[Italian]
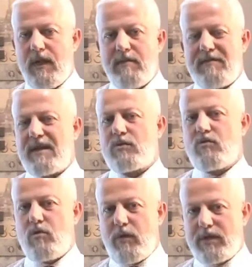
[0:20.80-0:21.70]

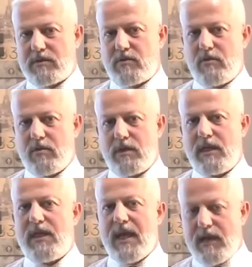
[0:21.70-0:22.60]
Fatto questo,
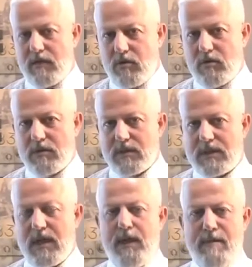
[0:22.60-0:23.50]
chiedo
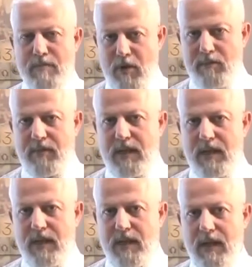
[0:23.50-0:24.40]
se l'immobile